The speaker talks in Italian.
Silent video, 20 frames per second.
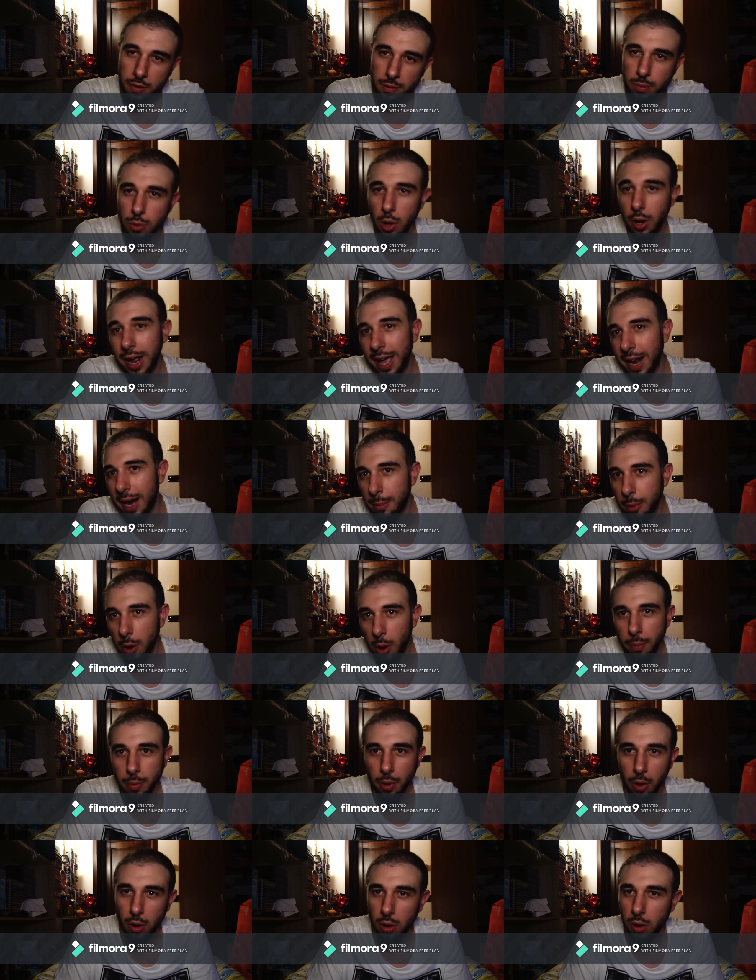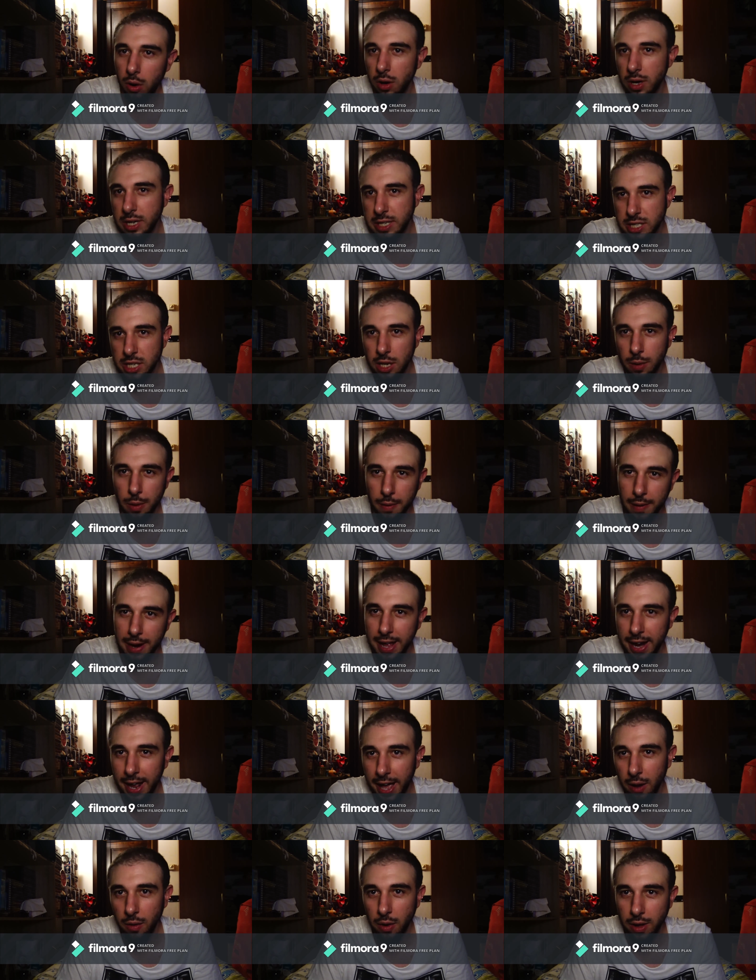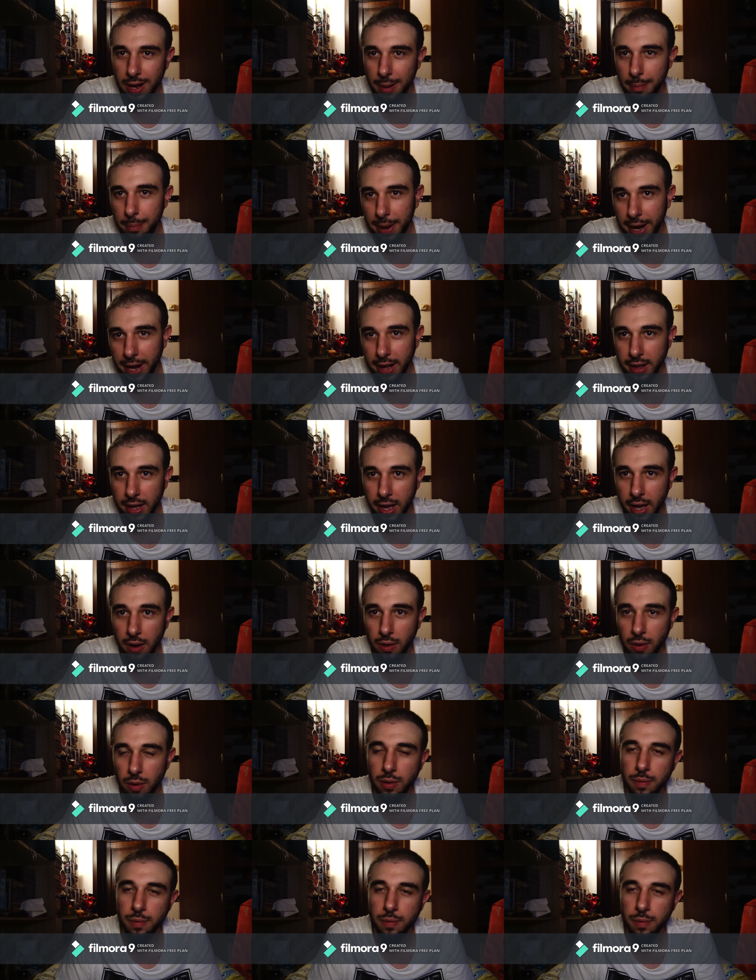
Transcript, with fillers: non era proprio che seguiva le regole del prete, ecco.